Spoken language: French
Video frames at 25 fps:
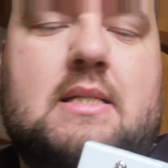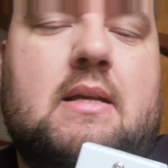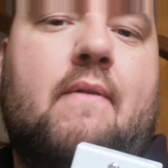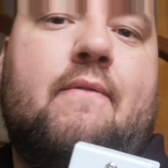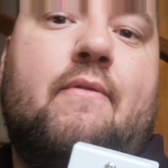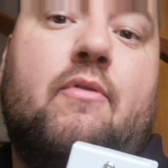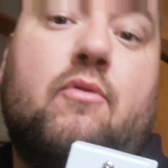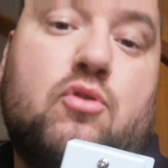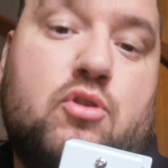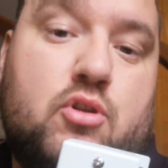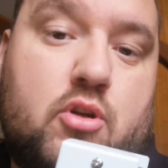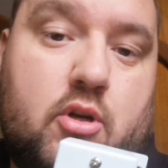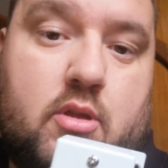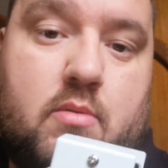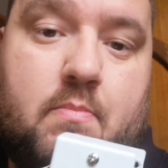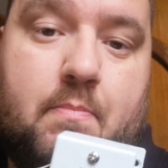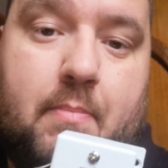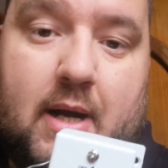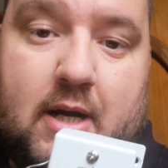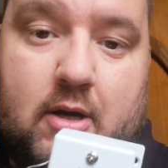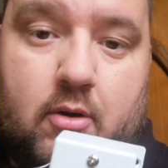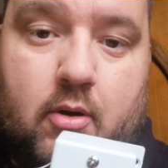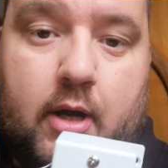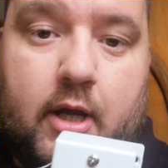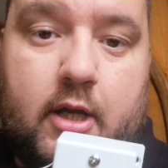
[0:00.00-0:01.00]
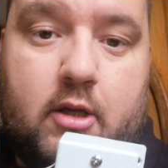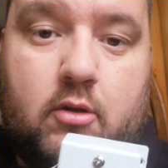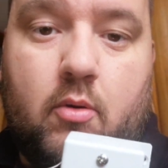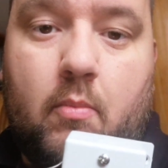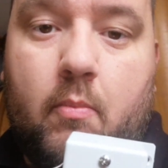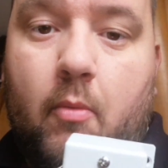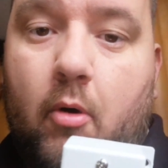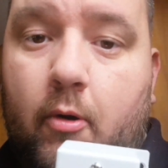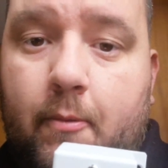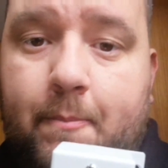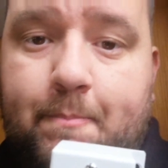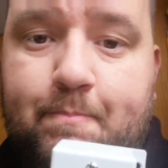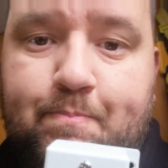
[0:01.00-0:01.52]
ça fonctionne pas
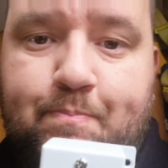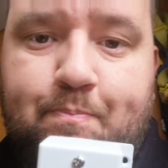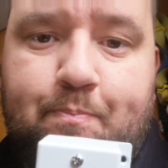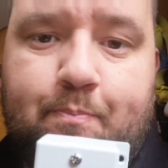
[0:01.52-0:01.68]
correctement,